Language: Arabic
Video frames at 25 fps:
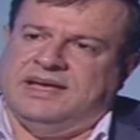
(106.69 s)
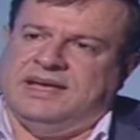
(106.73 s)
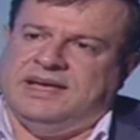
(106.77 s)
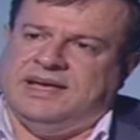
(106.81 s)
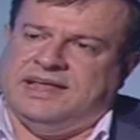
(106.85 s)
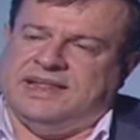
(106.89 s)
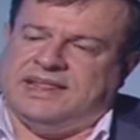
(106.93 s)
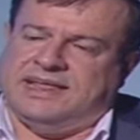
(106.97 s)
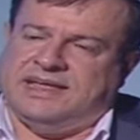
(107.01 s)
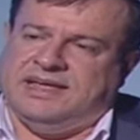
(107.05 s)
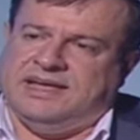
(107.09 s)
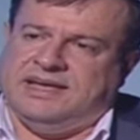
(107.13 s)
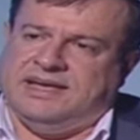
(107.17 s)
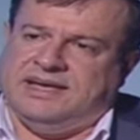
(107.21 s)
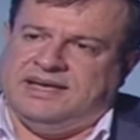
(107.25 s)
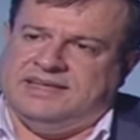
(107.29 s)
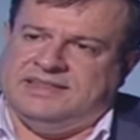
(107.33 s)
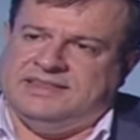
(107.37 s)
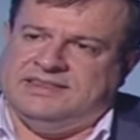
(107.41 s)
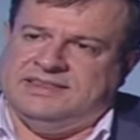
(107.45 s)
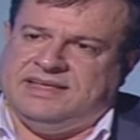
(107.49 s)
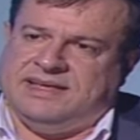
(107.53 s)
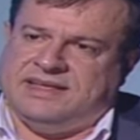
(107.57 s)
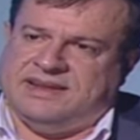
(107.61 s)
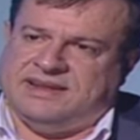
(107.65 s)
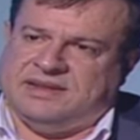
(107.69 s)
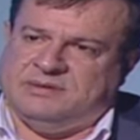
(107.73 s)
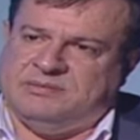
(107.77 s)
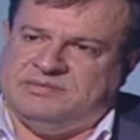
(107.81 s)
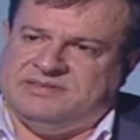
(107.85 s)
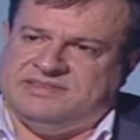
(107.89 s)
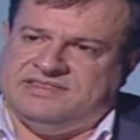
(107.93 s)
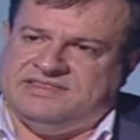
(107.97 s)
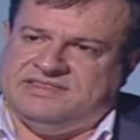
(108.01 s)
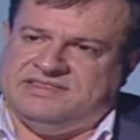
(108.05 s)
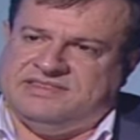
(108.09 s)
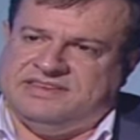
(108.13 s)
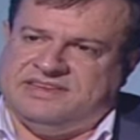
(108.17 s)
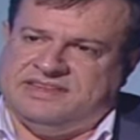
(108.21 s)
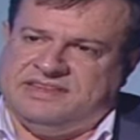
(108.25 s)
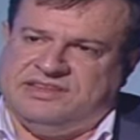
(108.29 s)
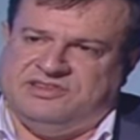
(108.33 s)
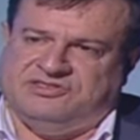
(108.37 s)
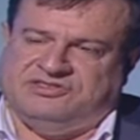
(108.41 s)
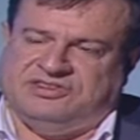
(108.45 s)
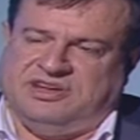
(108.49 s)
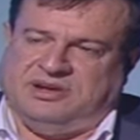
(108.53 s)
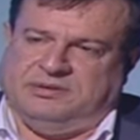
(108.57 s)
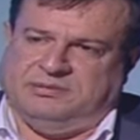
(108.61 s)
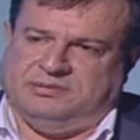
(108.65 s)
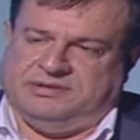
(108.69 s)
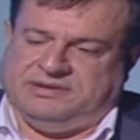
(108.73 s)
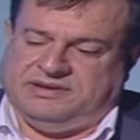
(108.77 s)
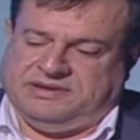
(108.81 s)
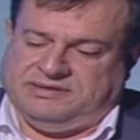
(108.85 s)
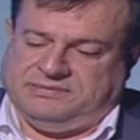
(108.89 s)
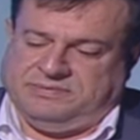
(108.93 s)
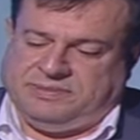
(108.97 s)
القائد الرمز لشعبه